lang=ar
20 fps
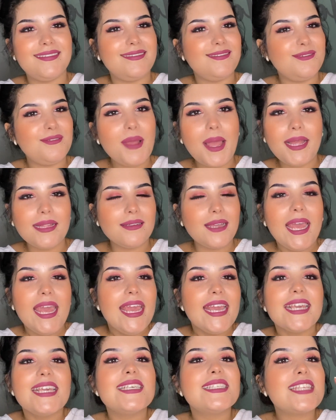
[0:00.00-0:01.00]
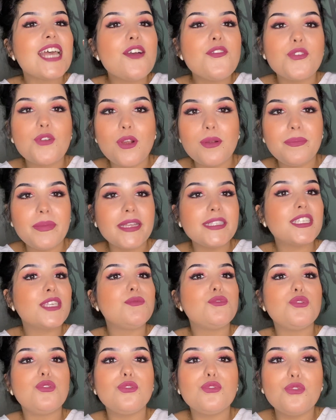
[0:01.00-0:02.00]
واحد كيسافروا البنات
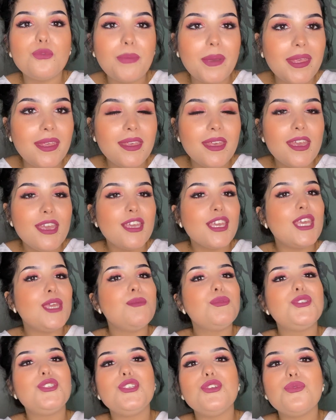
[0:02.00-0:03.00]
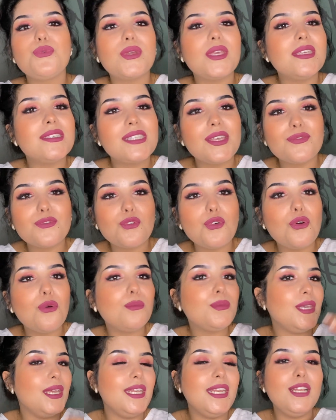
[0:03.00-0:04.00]
كيمشيو لدبي كيمشيو
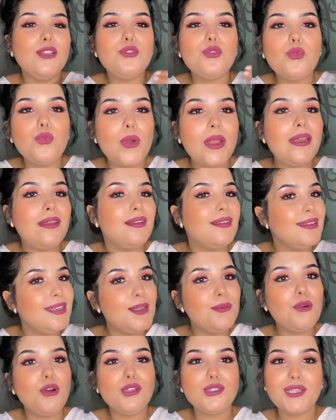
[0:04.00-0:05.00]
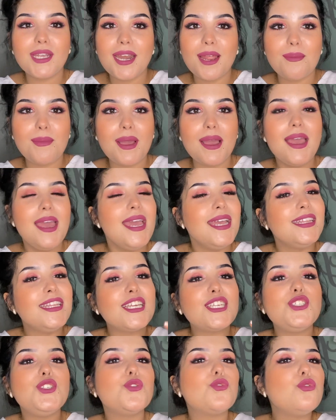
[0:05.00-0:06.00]
كيصيفطوهم يعني لدول اللي محترمه
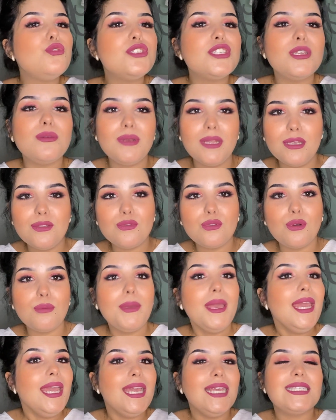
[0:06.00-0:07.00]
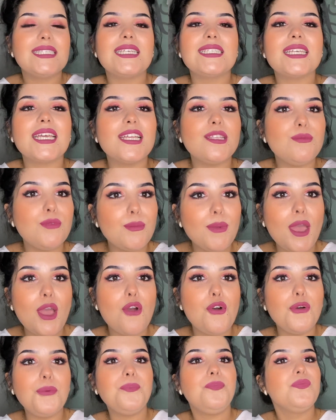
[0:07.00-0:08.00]
داكشي كلشي من عندهم حيت كتخدمي
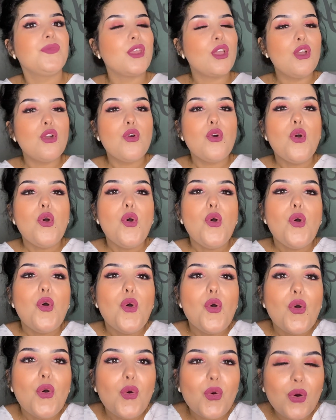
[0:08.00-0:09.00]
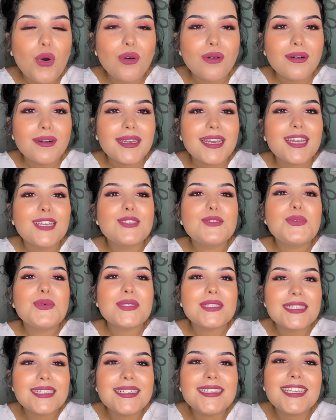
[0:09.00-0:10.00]
معاهم او
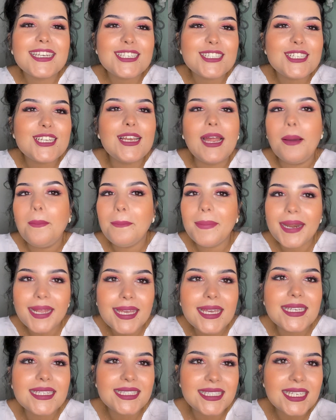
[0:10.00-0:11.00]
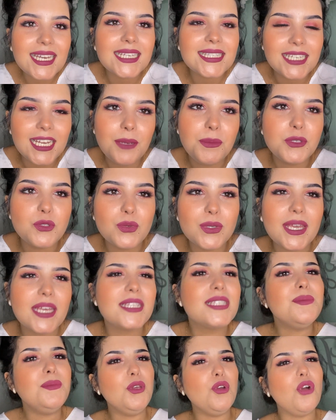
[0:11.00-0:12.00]
كتوصلي لداكشي اللي عمرك كنتي غتحلمي
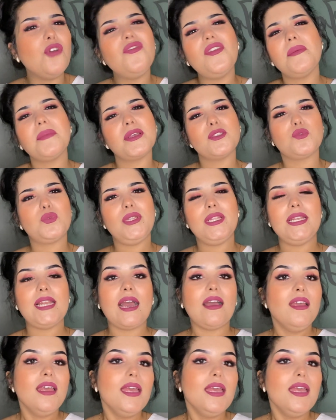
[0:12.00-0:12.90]
كتسمعي اوغيفلام كتقولي لا